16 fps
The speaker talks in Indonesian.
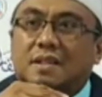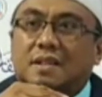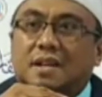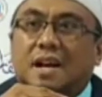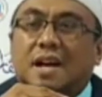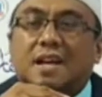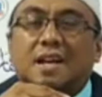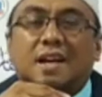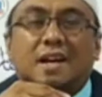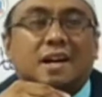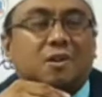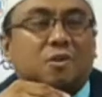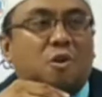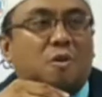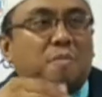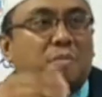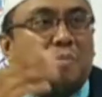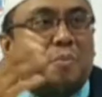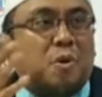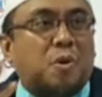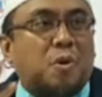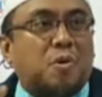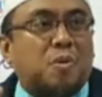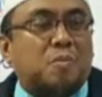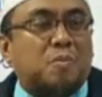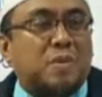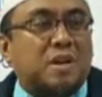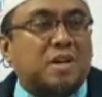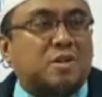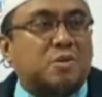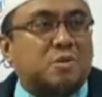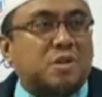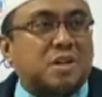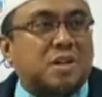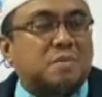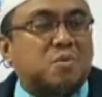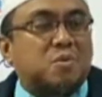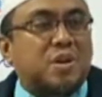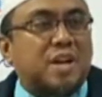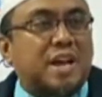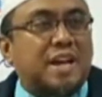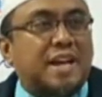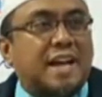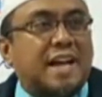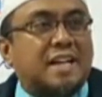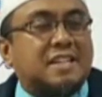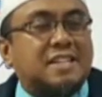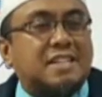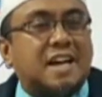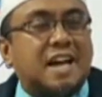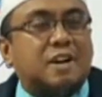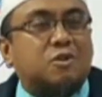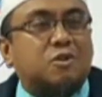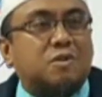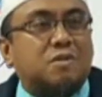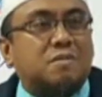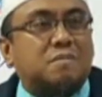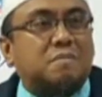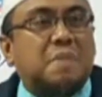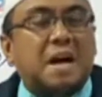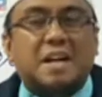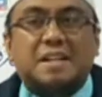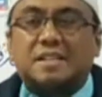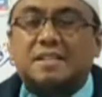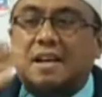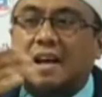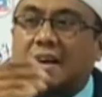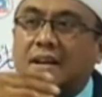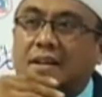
Kayak kompor meleduk kemudian dikasih anduk basah.